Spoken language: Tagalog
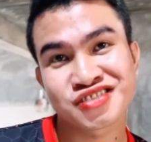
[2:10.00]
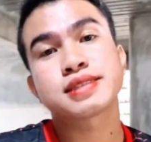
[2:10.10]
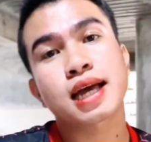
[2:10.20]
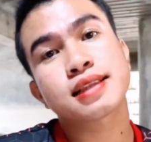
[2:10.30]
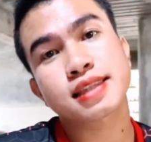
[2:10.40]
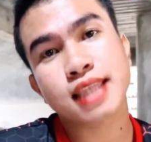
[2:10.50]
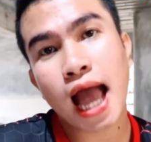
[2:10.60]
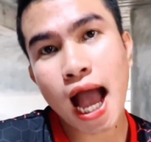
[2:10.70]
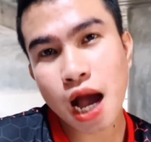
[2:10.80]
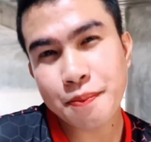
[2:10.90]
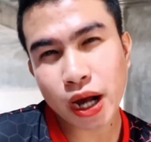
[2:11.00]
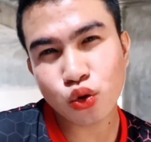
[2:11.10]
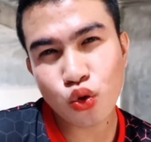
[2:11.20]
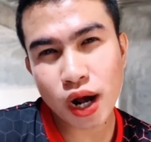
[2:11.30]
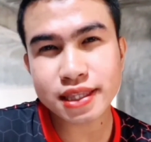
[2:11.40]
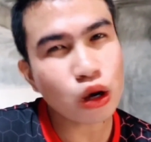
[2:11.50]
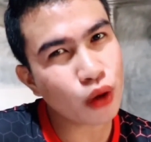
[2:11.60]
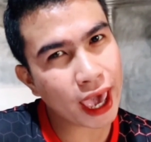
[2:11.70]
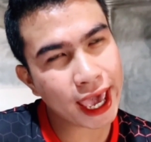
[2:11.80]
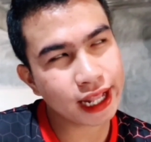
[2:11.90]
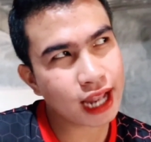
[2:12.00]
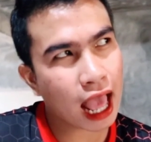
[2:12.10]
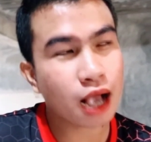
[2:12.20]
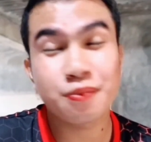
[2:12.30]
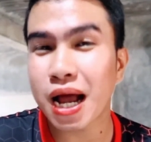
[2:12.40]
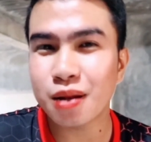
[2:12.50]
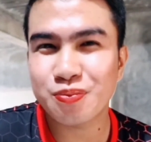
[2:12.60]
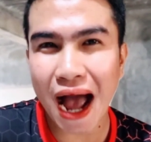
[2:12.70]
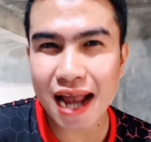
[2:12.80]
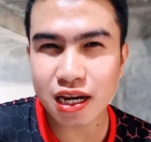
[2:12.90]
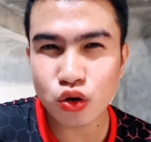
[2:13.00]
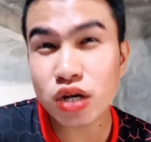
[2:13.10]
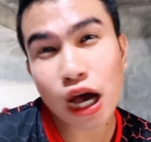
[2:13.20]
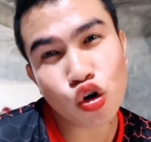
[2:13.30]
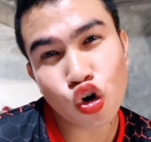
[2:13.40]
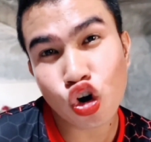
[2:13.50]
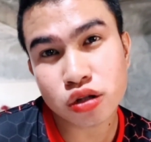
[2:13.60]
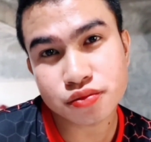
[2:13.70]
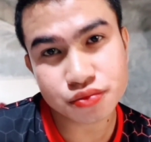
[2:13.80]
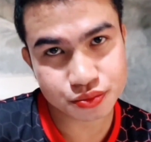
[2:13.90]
Tata nga barunga tawen agbalbaliw na kon.